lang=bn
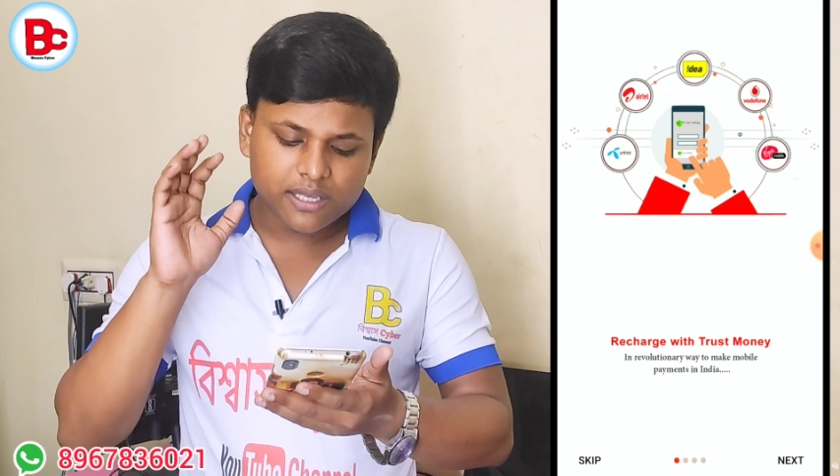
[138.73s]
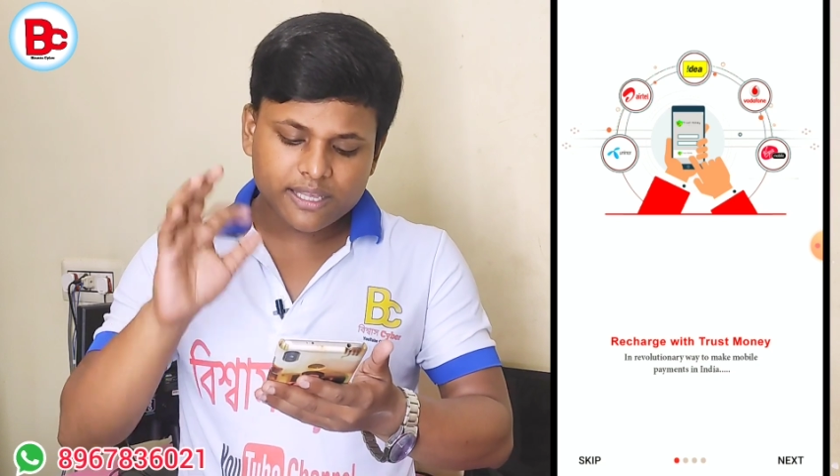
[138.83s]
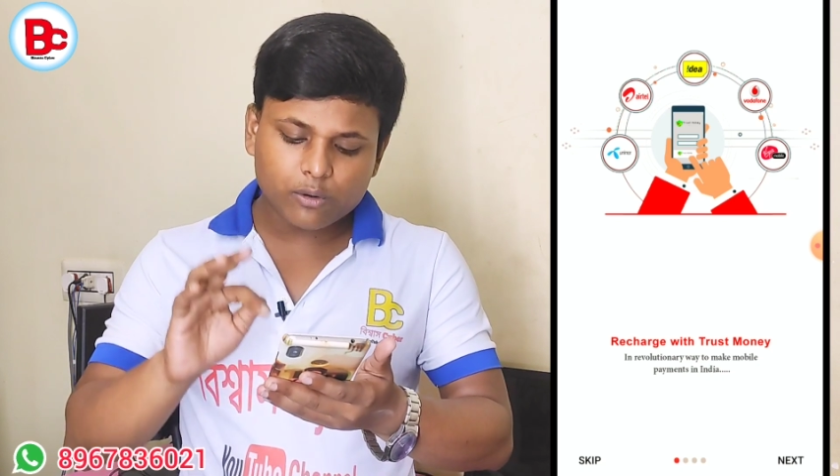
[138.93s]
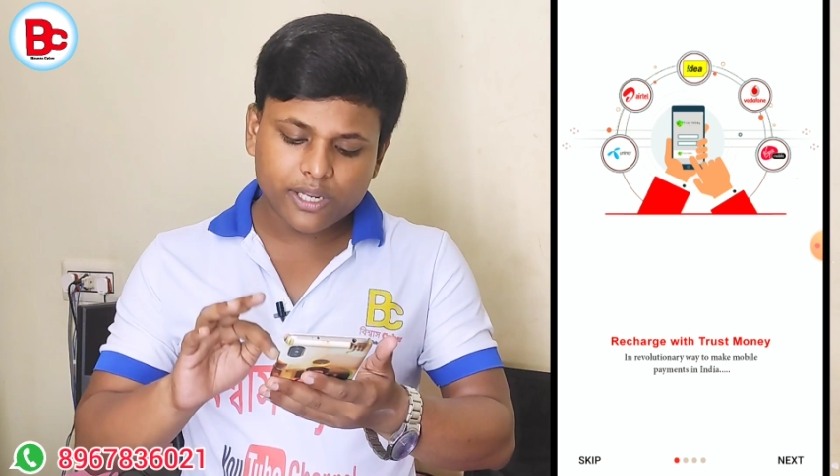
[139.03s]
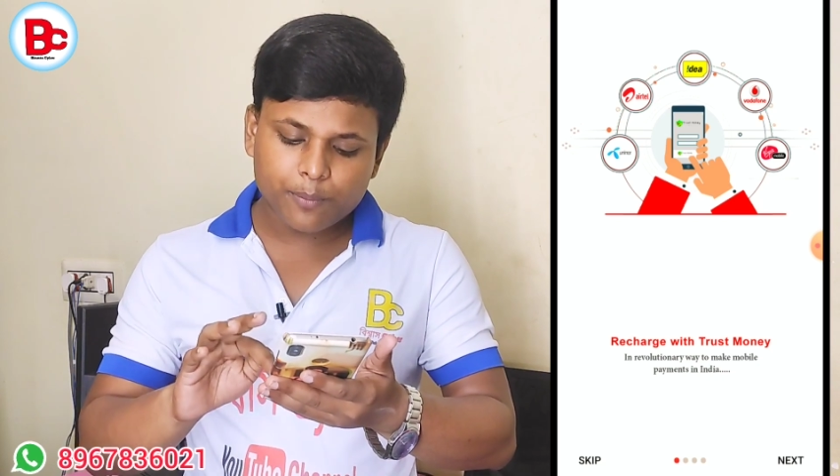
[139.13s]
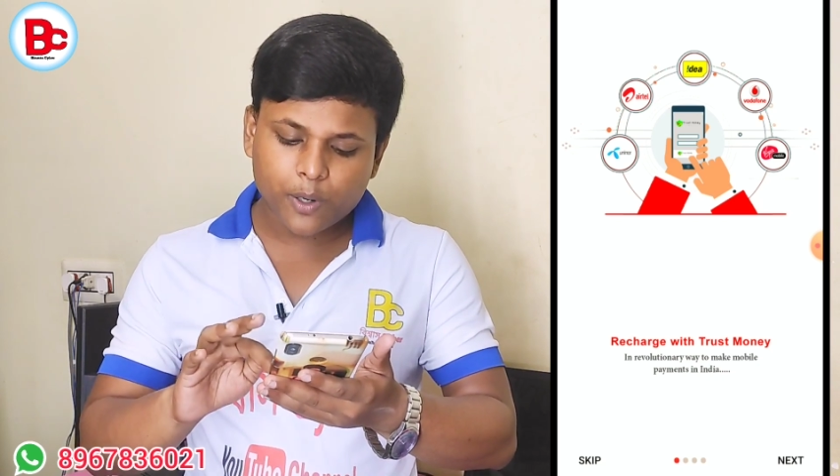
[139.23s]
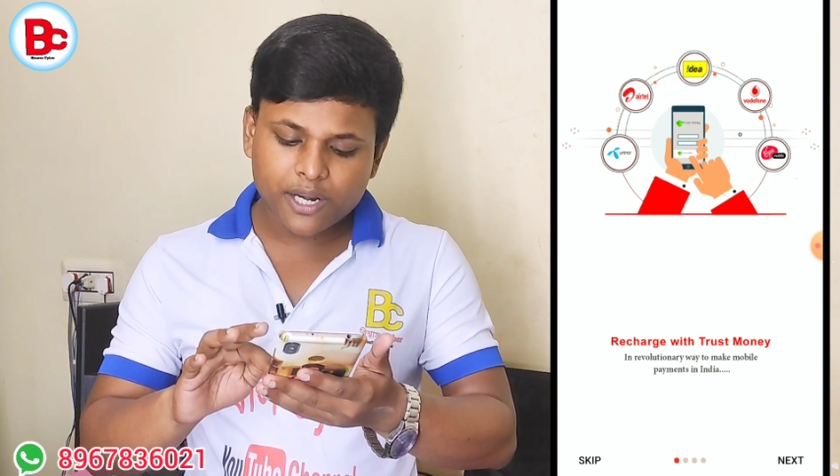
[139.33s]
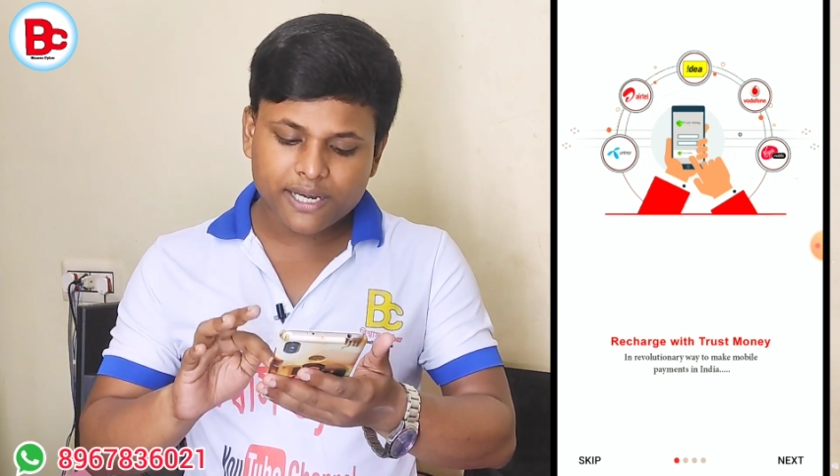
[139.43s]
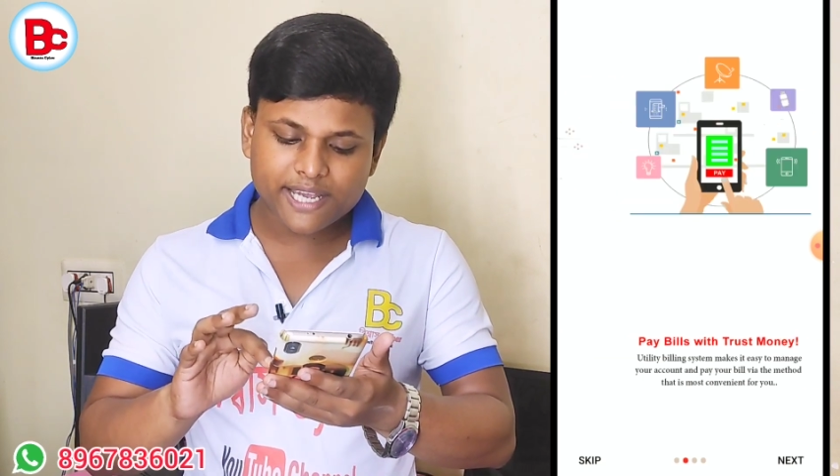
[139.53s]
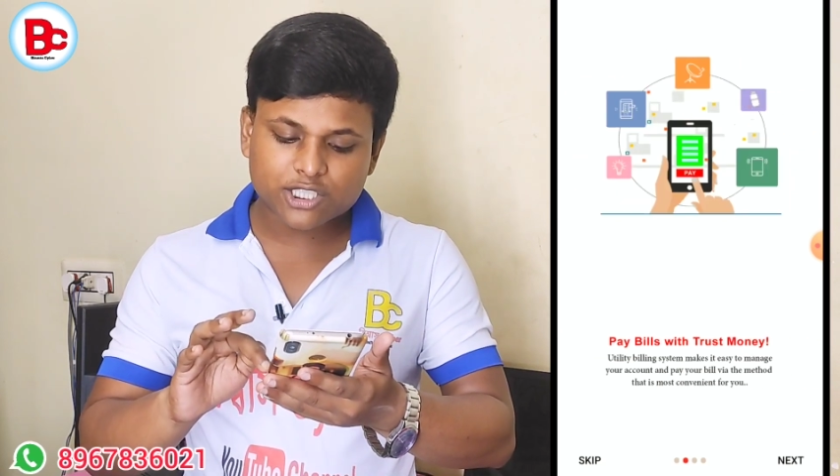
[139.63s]
দেখুন এরপরে
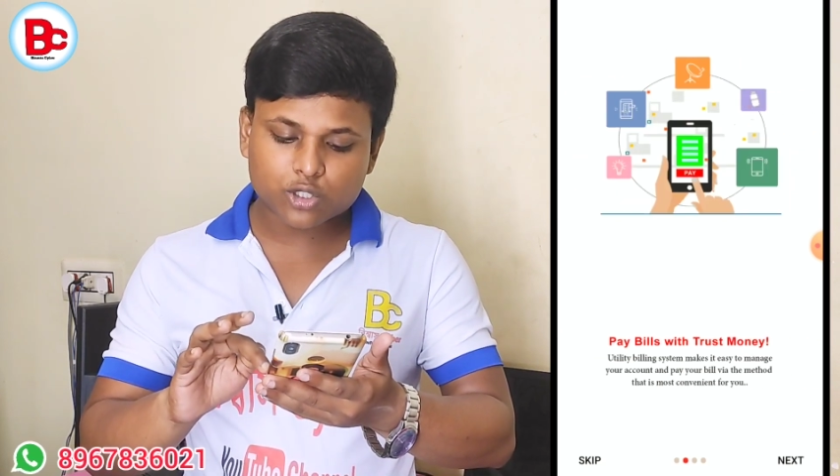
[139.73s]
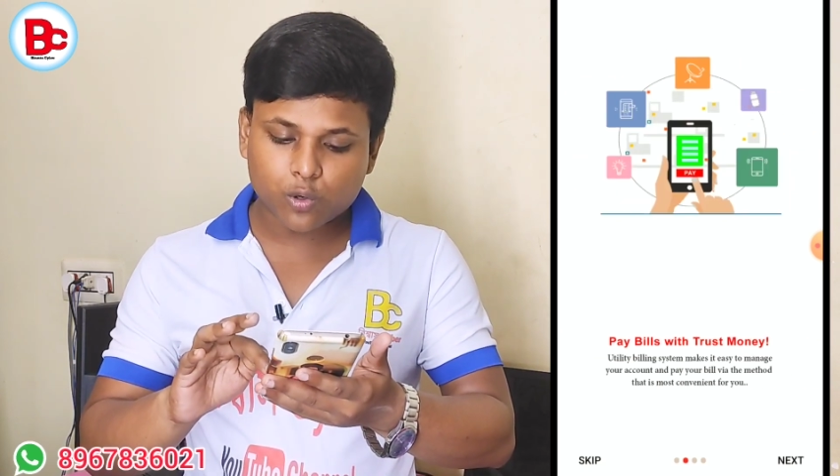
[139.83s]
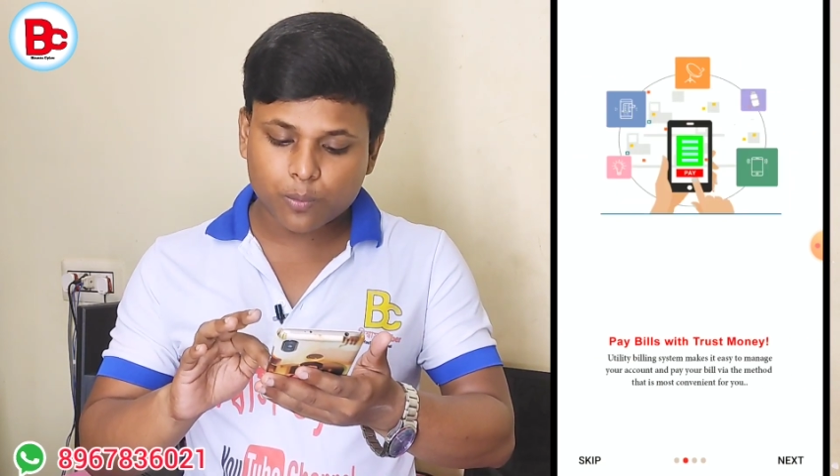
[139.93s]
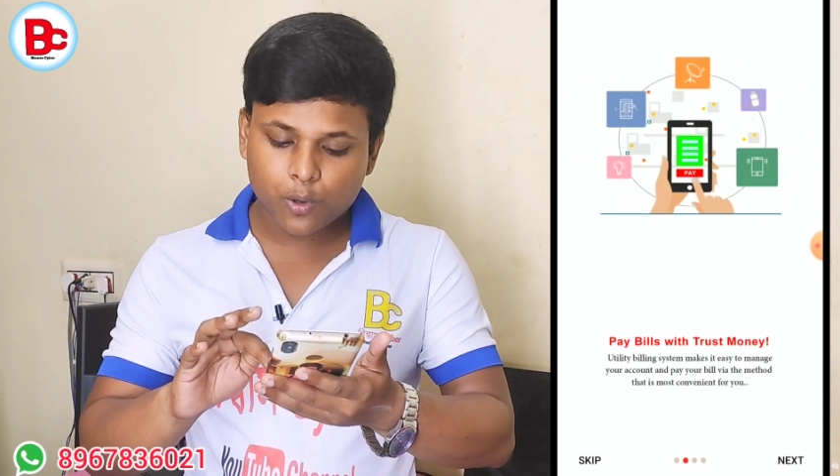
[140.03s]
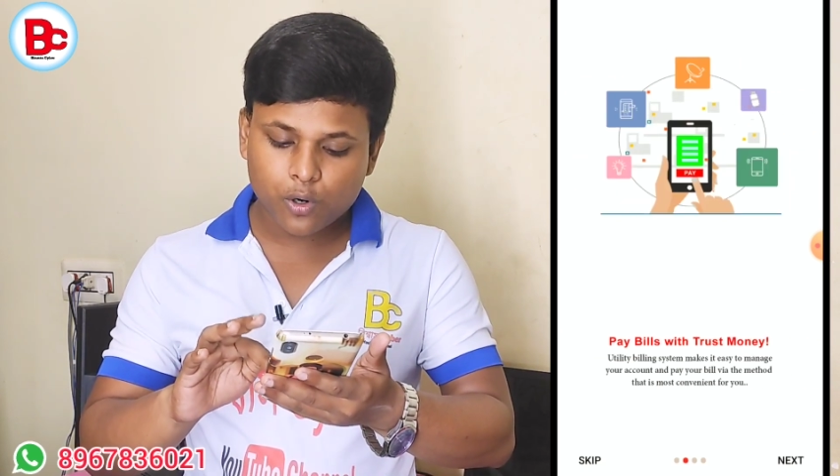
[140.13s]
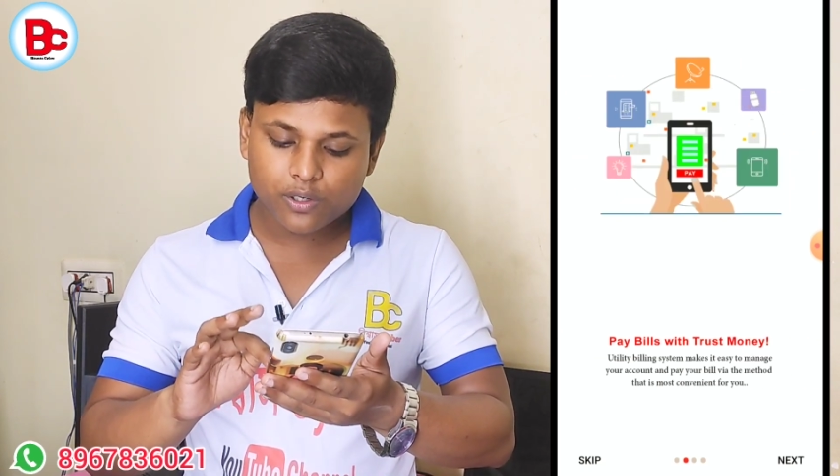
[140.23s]
নেক্সট করব